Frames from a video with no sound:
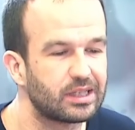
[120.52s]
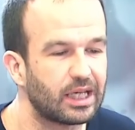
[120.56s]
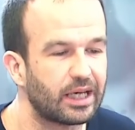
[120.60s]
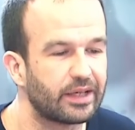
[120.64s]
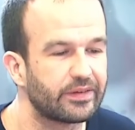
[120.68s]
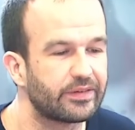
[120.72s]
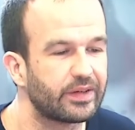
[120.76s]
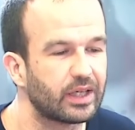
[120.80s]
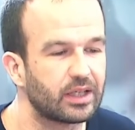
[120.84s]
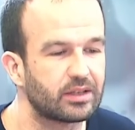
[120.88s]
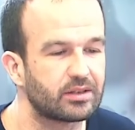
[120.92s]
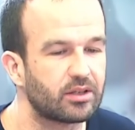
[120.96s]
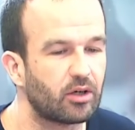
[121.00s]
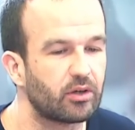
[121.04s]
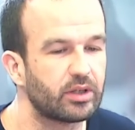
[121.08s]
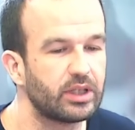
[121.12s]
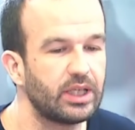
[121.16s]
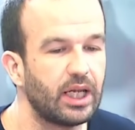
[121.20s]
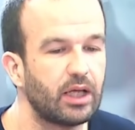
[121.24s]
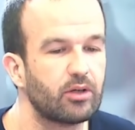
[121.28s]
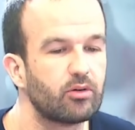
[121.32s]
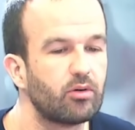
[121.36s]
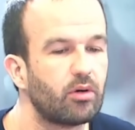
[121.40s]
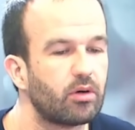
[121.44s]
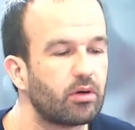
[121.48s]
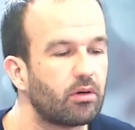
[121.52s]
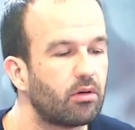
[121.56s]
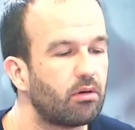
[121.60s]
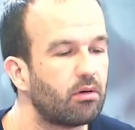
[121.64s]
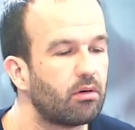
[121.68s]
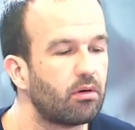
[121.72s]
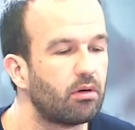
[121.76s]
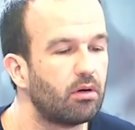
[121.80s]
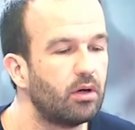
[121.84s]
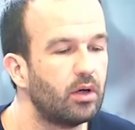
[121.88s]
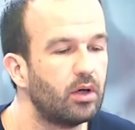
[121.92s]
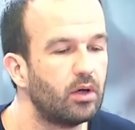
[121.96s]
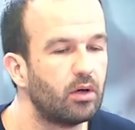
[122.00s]
assez extraordinaire. Nous,
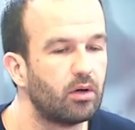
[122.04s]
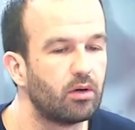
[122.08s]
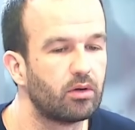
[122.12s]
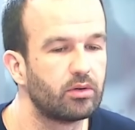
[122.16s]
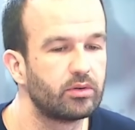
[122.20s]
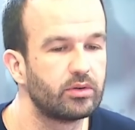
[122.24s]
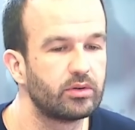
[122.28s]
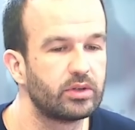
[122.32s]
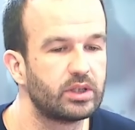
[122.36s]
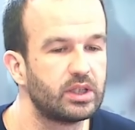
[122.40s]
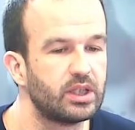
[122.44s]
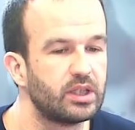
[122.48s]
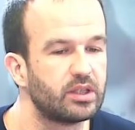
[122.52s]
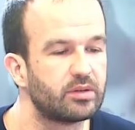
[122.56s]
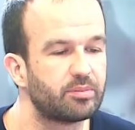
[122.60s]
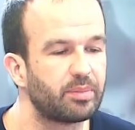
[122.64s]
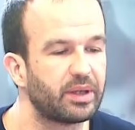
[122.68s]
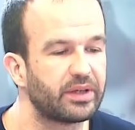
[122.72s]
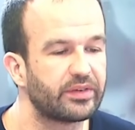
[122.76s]
on n'utilise